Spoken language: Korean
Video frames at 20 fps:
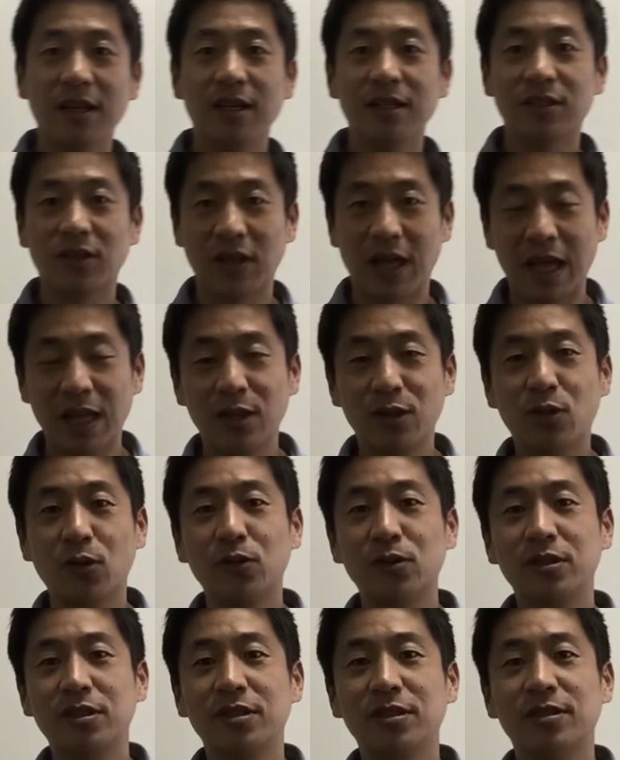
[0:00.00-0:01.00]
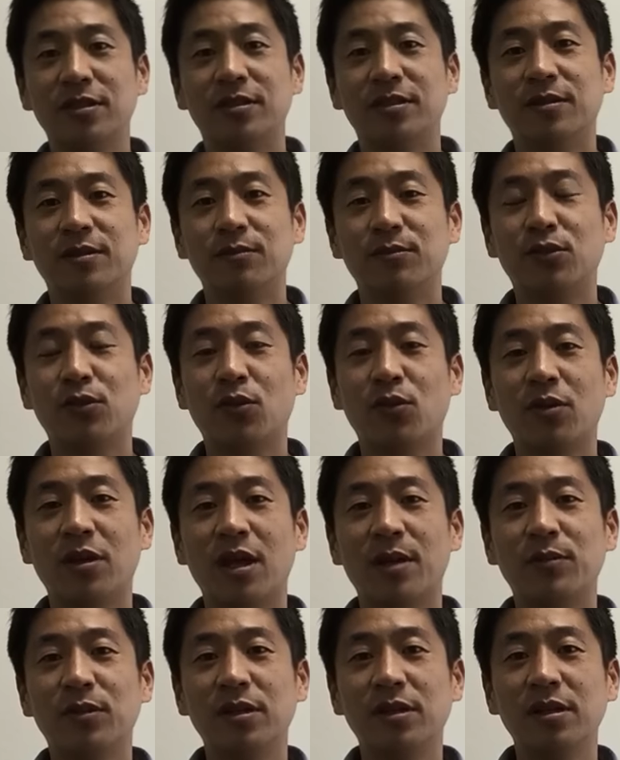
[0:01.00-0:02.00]
저희 엔토스
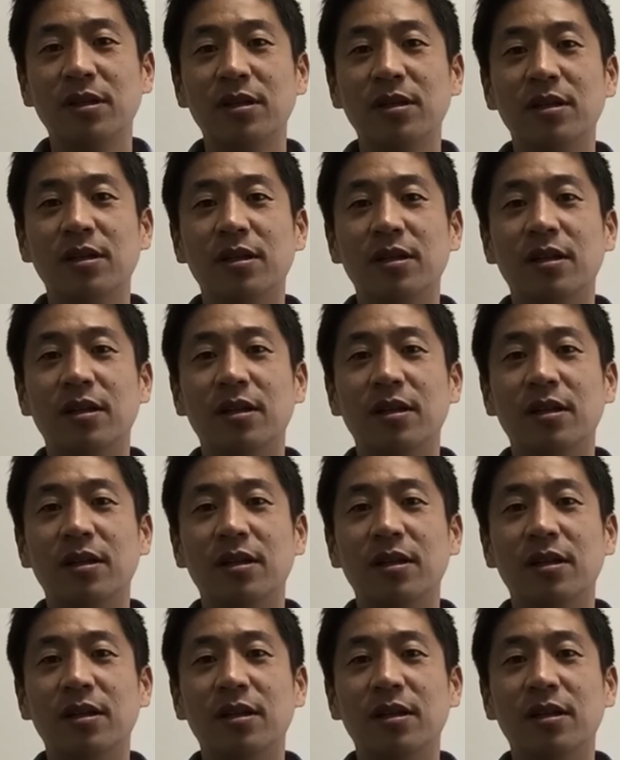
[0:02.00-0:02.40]
프로그램을